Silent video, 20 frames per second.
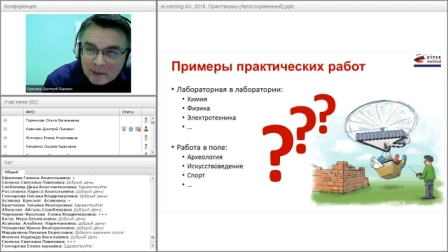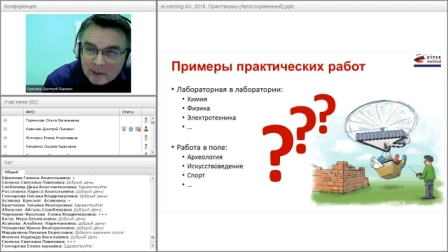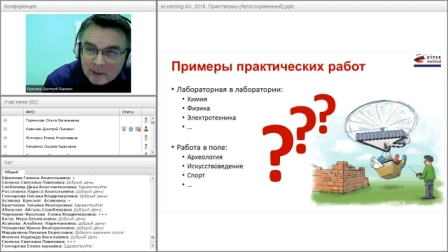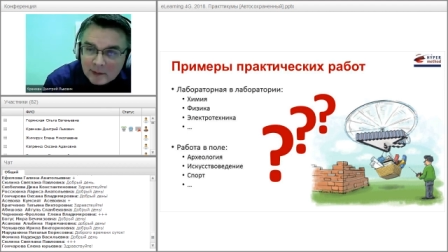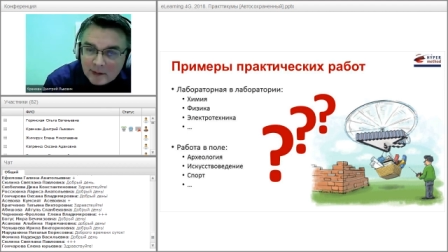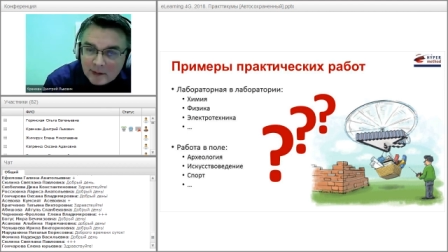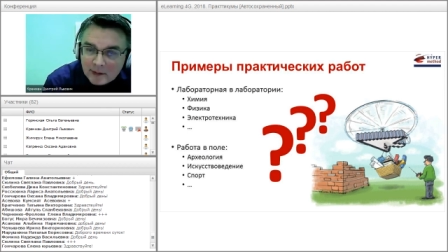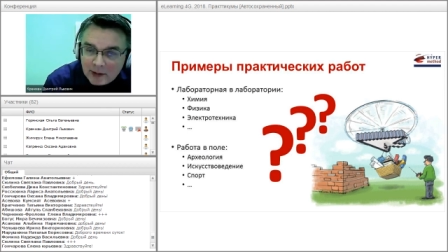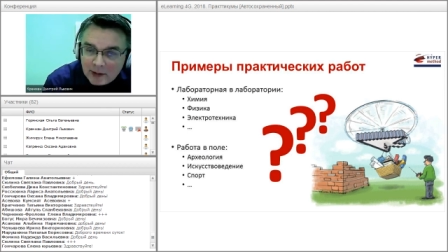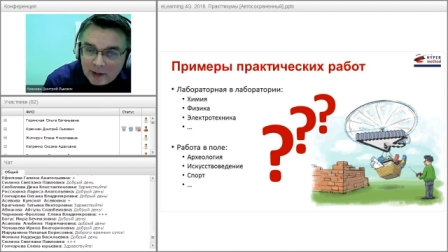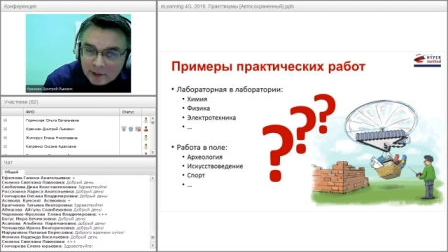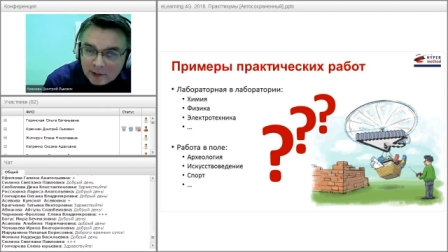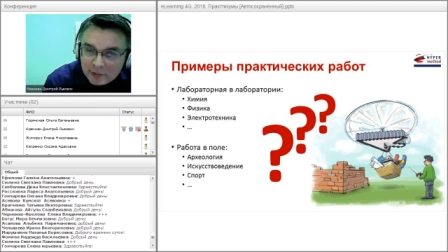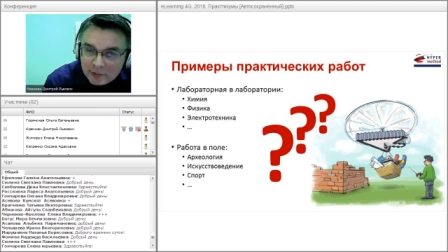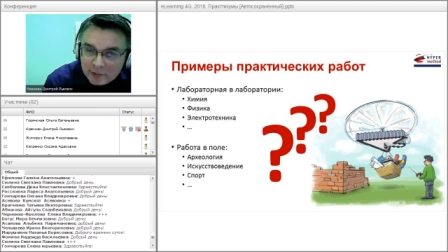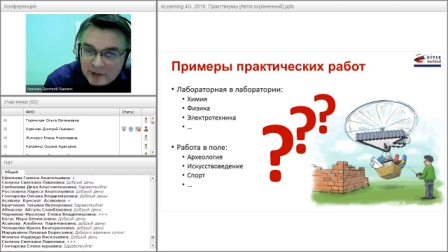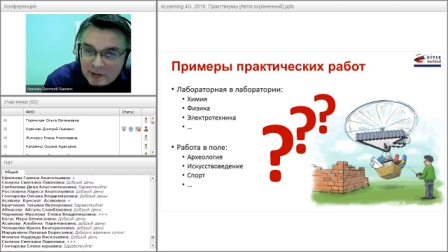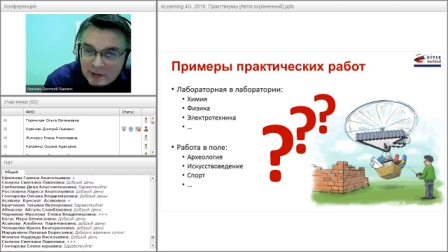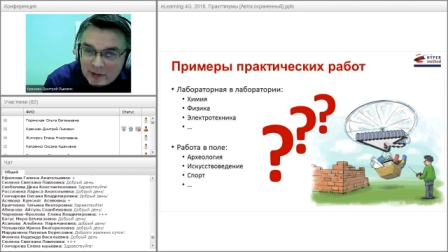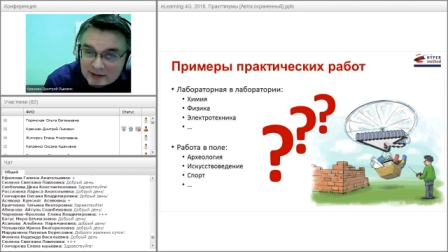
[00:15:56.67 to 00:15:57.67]
коллег бы
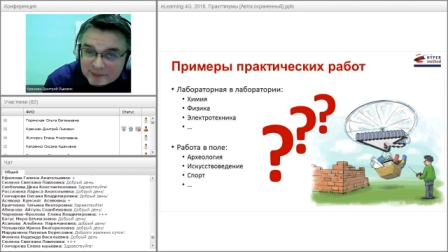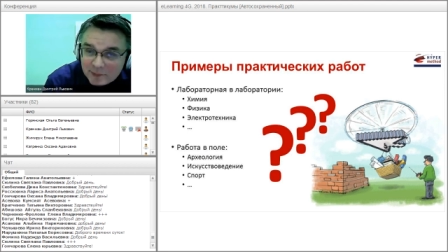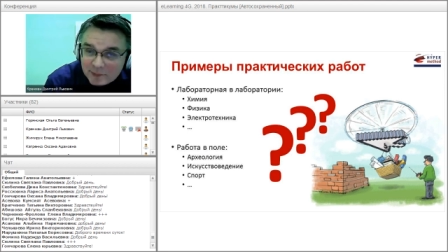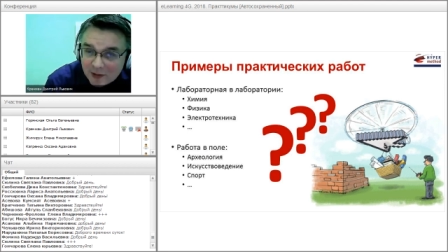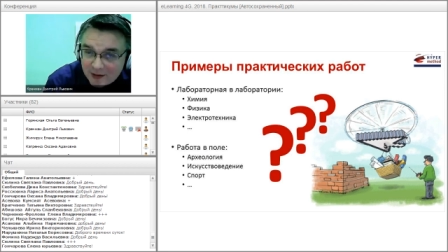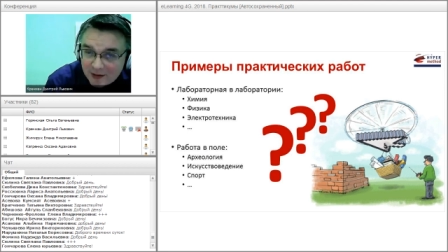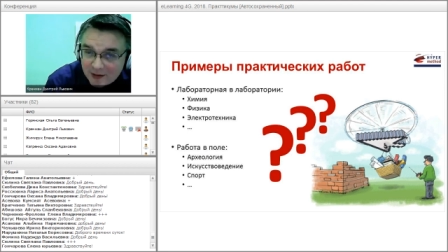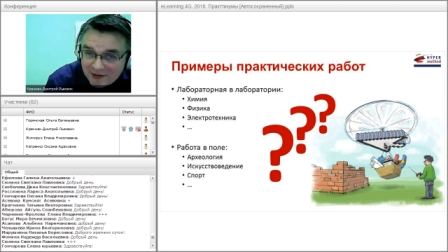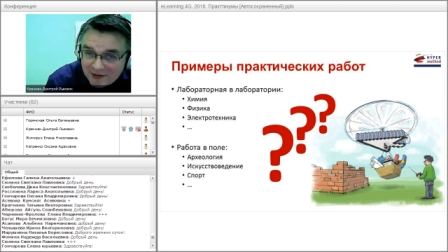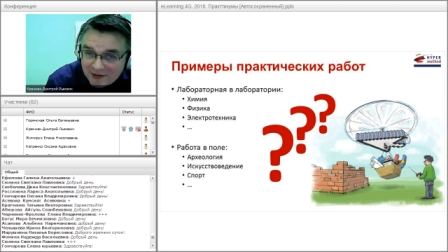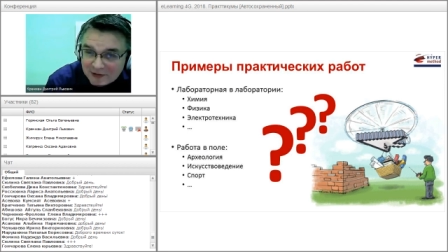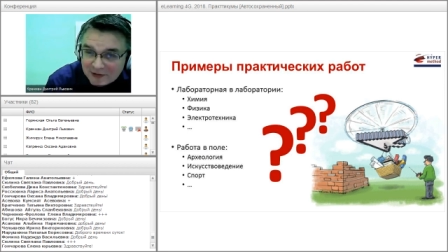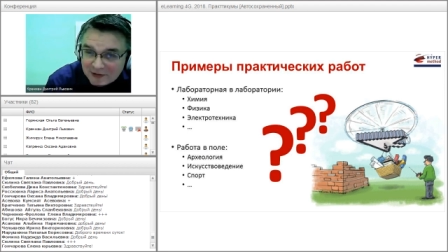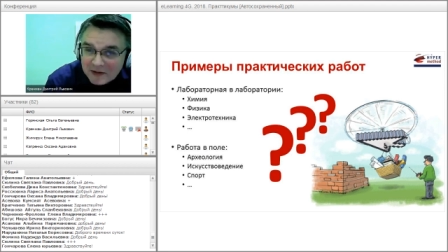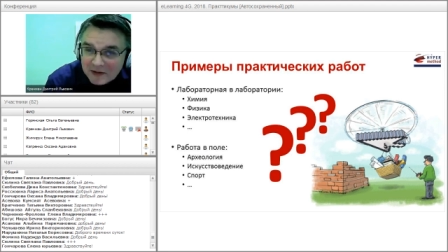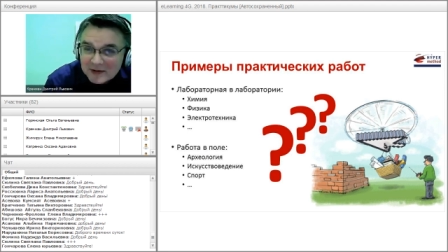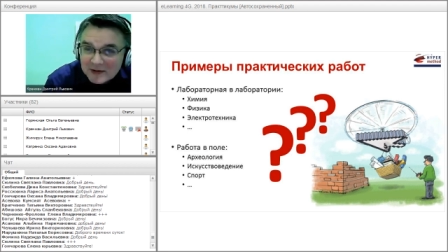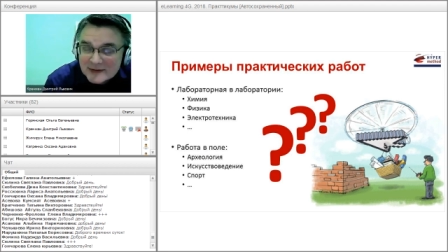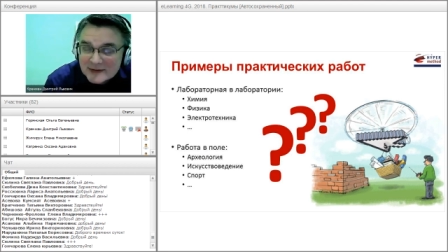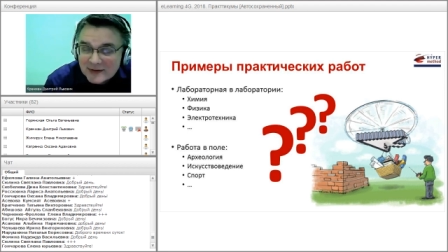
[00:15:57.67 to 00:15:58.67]
не смогли
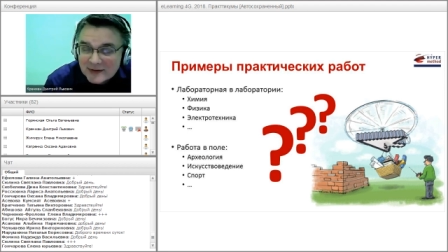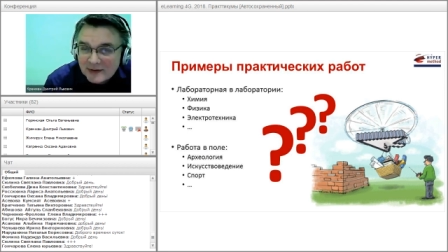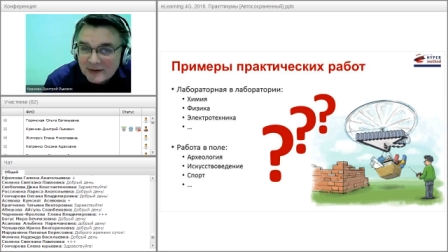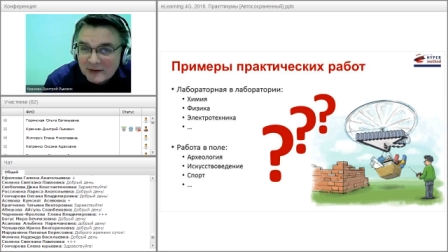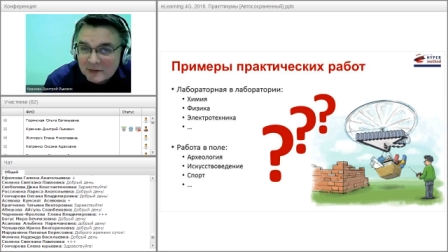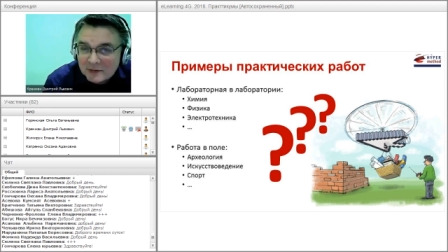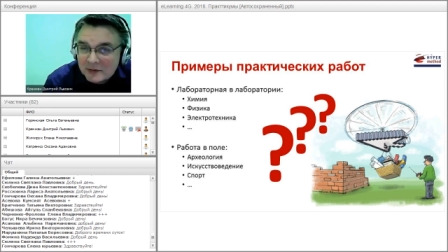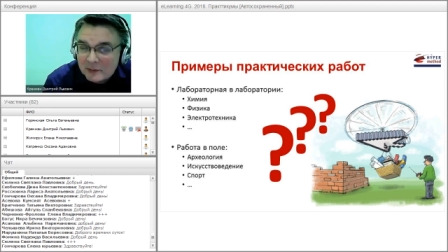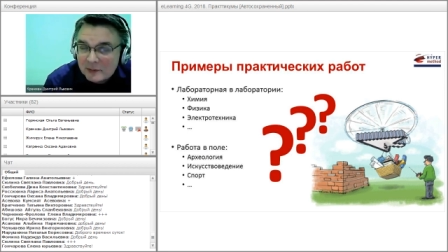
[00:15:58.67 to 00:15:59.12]
за там,